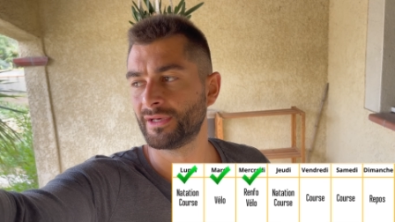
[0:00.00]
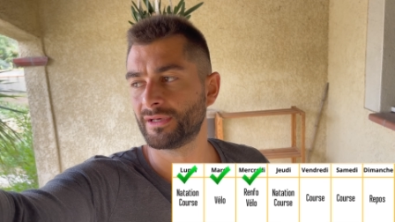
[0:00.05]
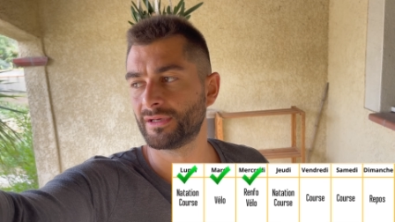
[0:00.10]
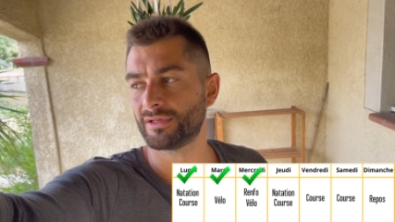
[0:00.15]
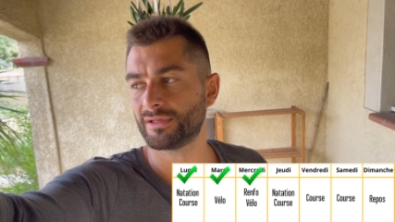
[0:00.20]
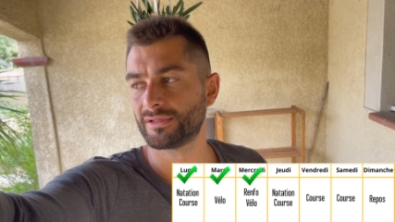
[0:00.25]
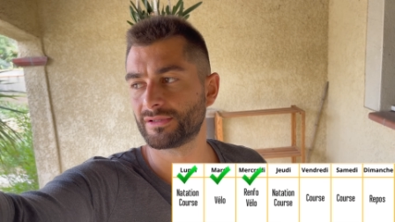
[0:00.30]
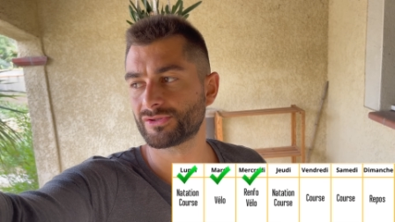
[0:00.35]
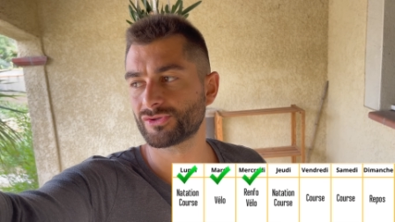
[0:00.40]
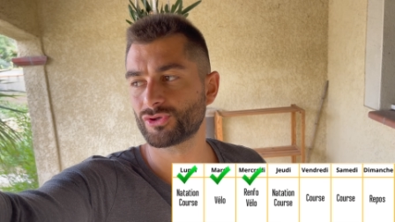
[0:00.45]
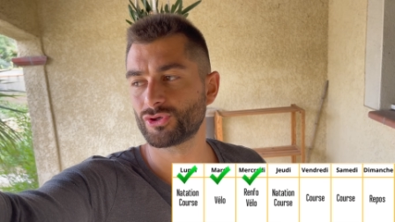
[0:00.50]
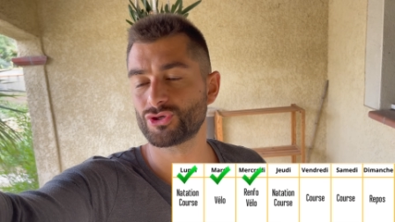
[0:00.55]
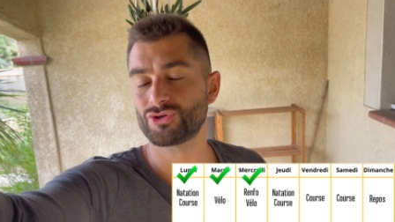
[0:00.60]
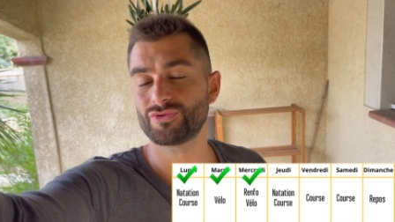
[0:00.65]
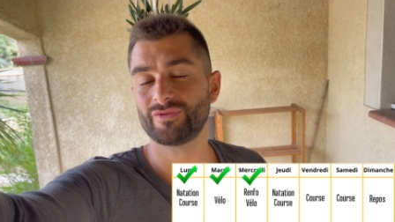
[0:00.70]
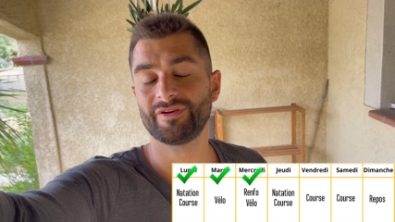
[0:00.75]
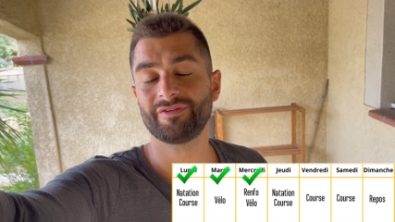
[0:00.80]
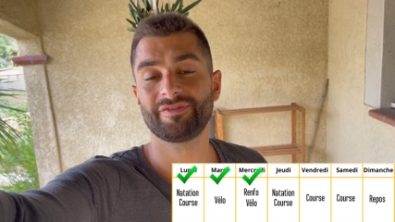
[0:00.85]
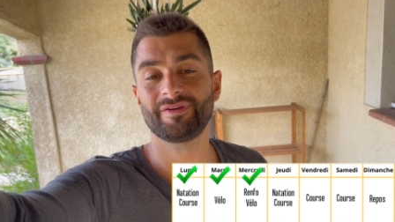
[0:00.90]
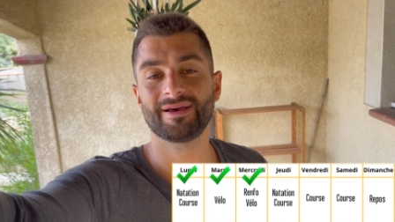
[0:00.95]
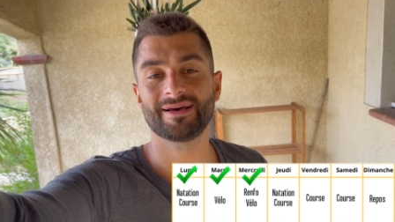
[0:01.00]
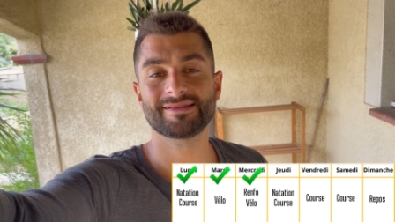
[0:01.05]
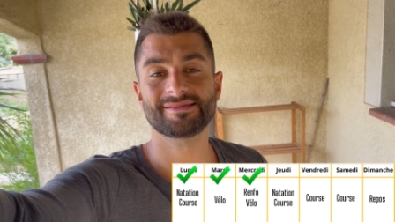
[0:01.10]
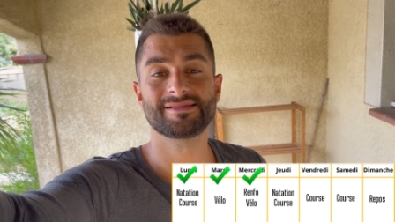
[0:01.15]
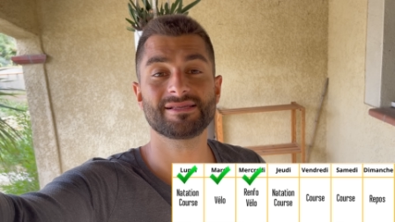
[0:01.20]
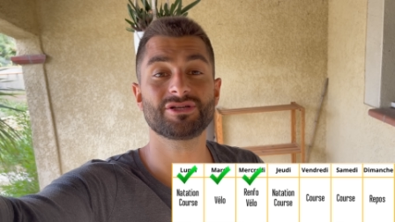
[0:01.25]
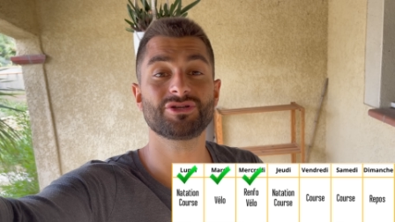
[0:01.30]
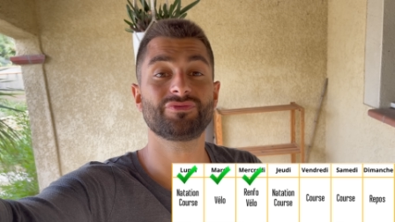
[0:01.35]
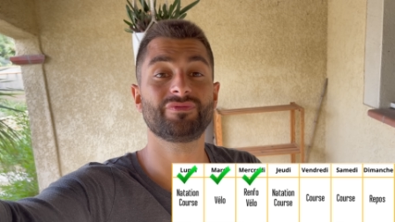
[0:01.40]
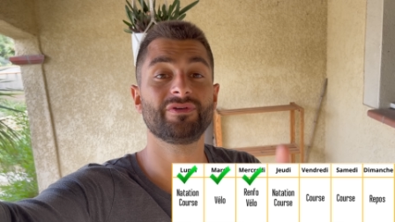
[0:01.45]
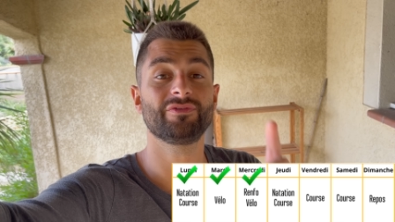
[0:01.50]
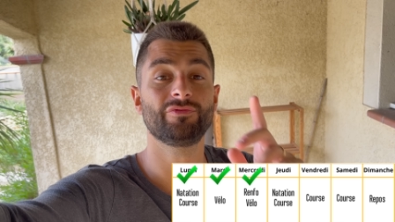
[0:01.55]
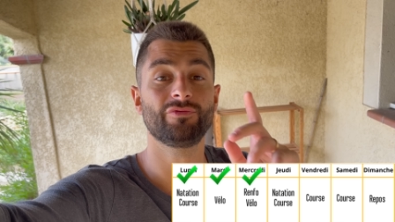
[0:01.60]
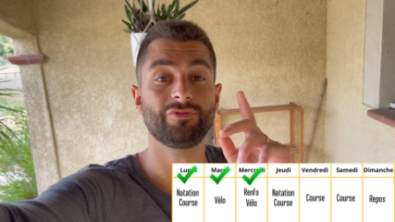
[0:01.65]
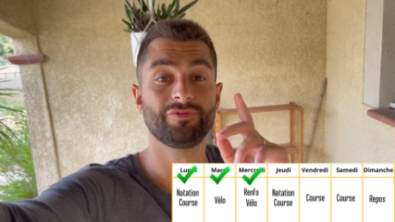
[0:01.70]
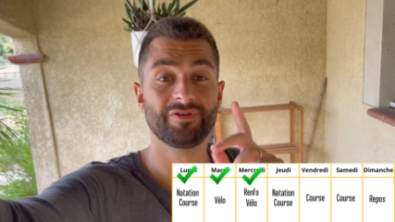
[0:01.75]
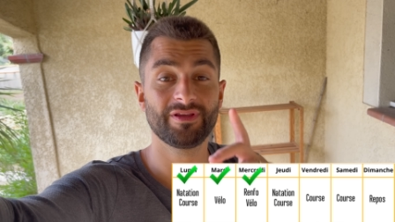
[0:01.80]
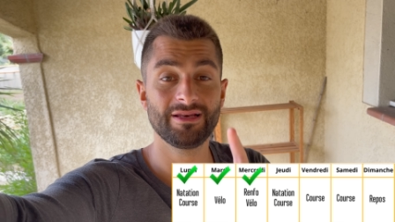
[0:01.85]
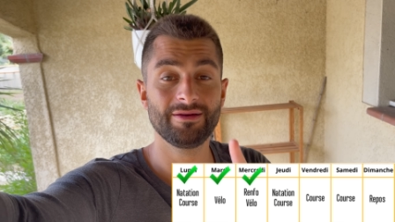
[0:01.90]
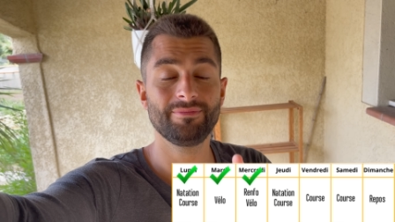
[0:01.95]
Euh, ce que je vais faire, c'est que je vais vous
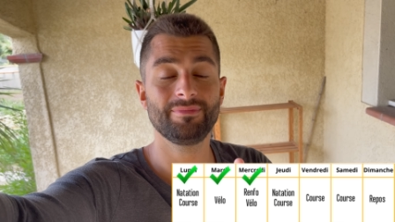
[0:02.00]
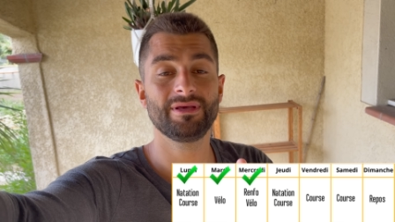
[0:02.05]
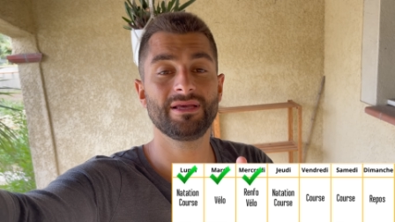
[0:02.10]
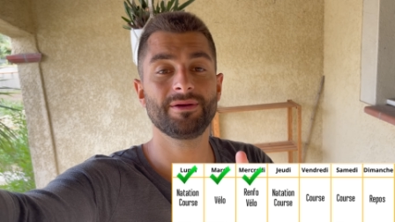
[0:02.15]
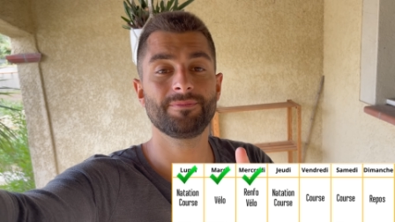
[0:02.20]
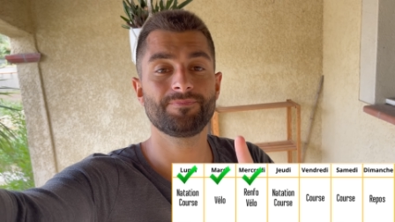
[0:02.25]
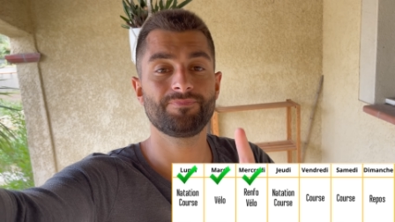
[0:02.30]
filmer